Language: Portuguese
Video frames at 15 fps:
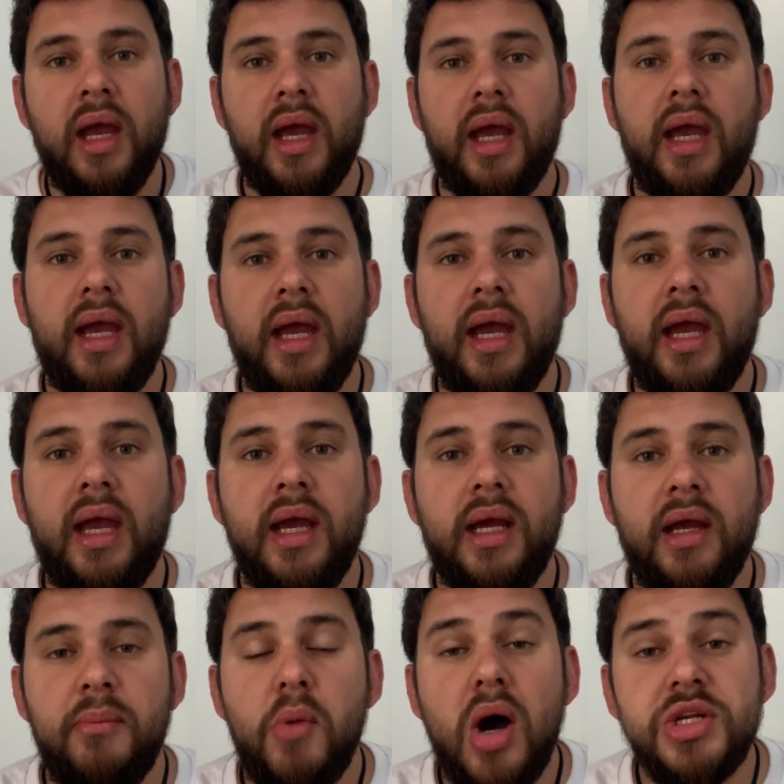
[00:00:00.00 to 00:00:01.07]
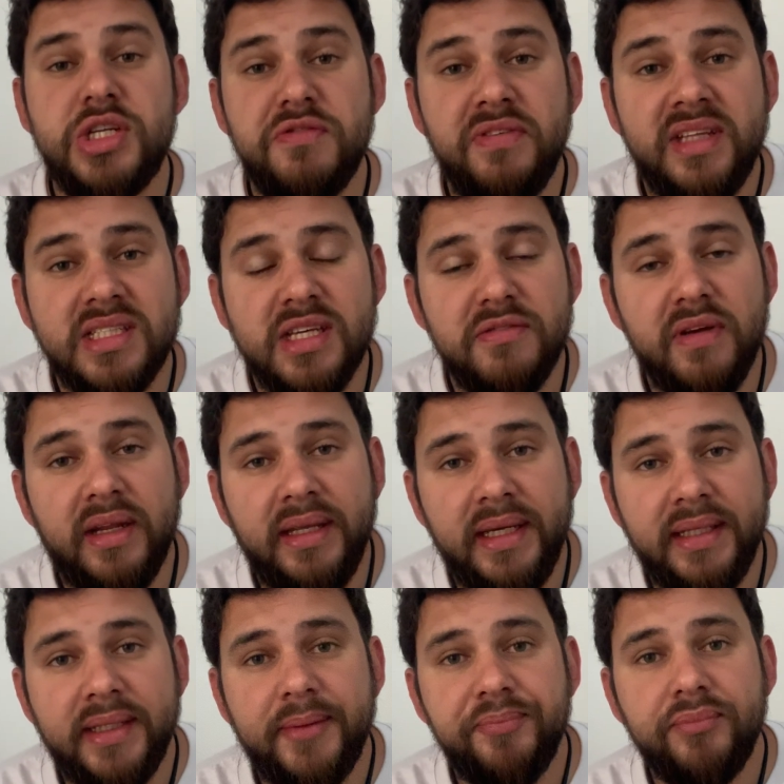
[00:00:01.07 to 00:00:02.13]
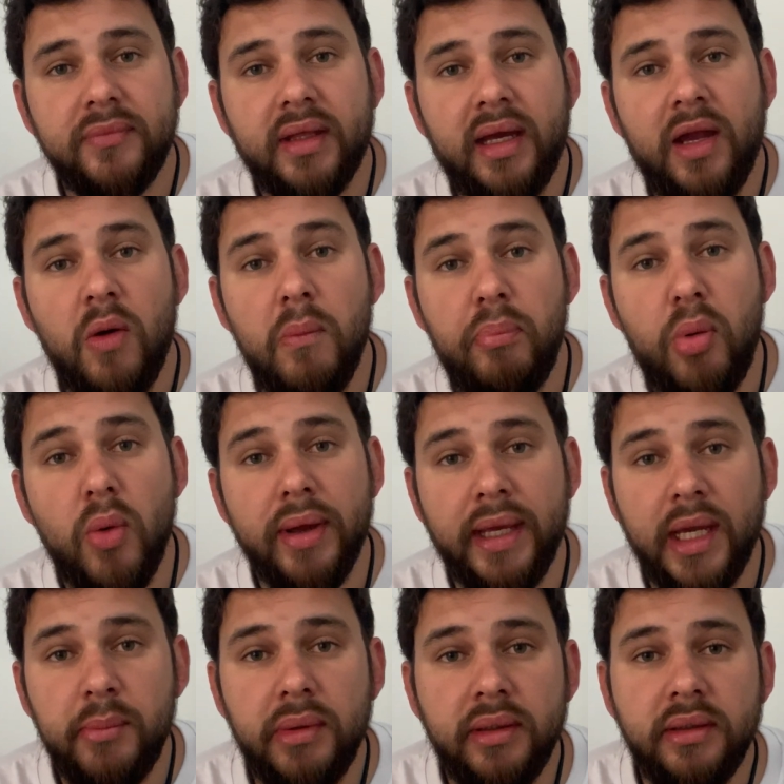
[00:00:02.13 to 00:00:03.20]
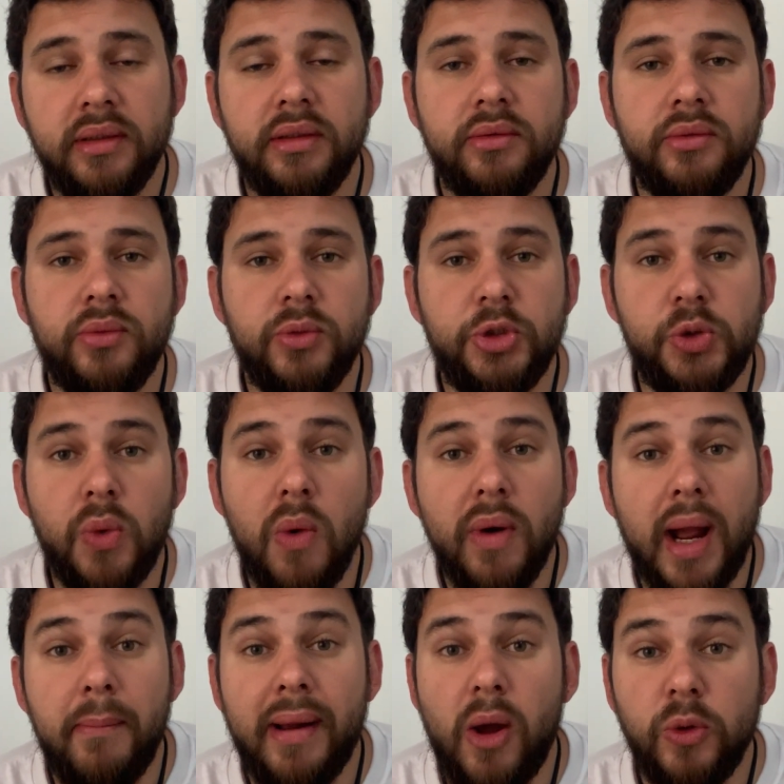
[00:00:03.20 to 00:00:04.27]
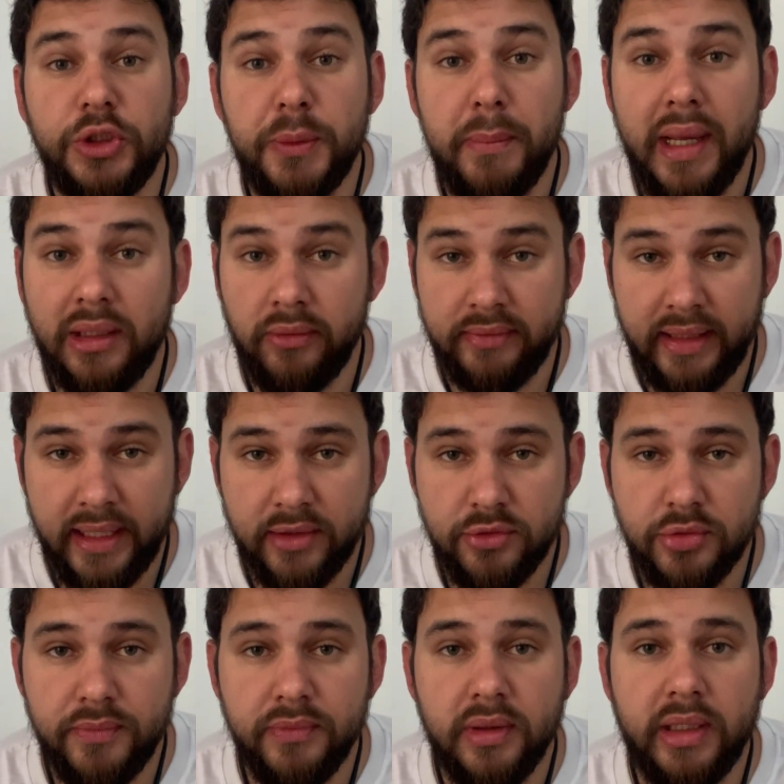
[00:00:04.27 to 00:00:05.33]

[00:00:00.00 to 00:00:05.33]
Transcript: É, Morte e Vida Severina é um poema do João Cabral de Melo Neto,